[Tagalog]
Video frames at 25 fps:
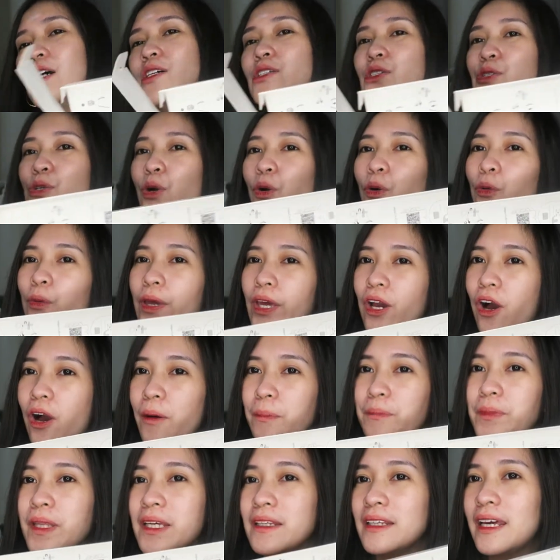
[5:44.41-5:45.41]
So, we
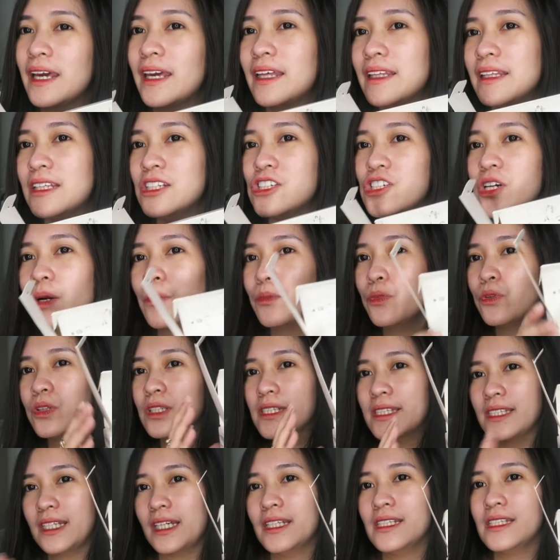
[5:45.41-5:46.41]
opted na hindi siya
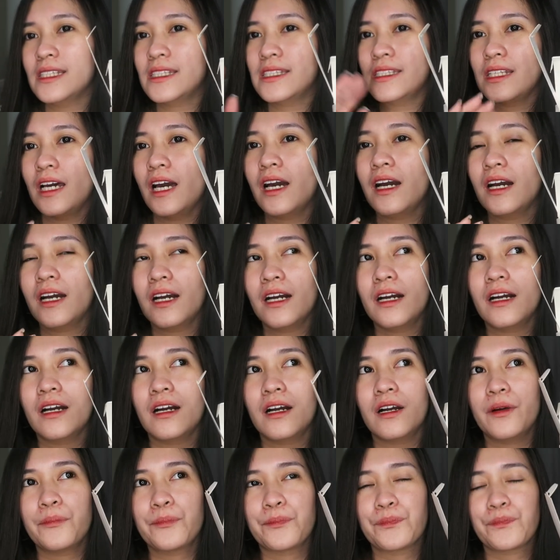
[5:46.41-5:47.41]
buksan
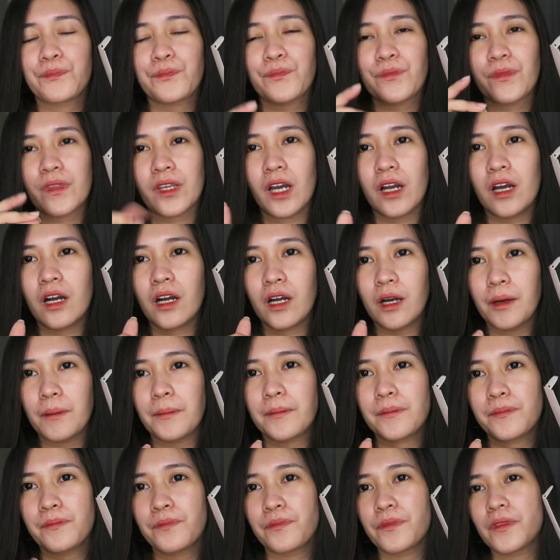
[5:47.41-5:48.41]
sa
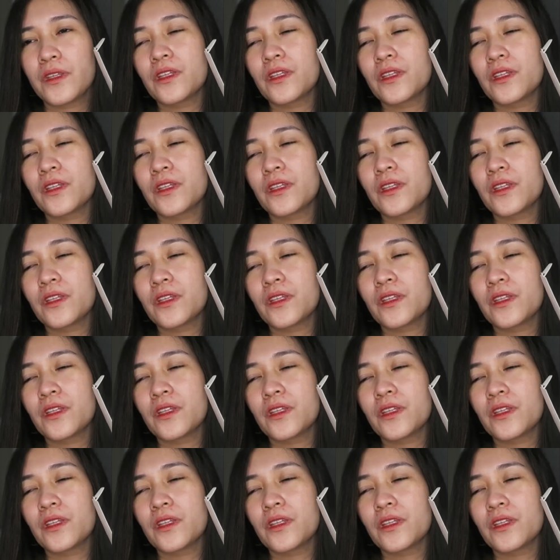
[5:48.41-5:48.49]
um,